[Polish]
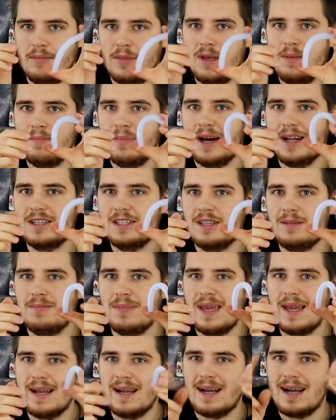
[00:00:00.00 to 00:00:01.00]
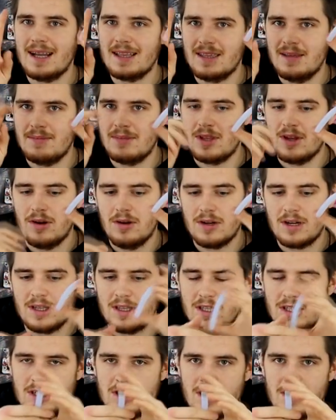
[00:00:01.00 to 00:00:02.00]
im bardziej miękka, tym
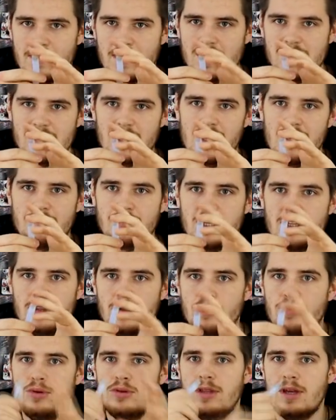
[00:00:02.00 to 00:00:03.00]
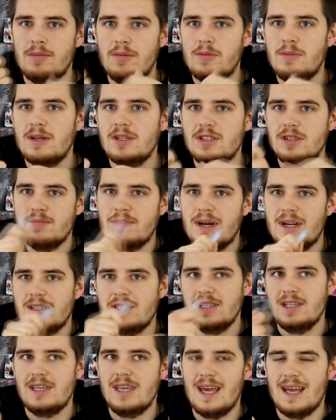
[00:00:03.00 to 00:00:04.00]
teoretycznie będzie lepsza do buta, bo będzie
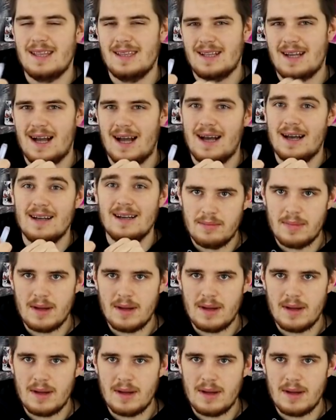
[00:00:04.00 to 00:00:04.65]
bardziej giętka.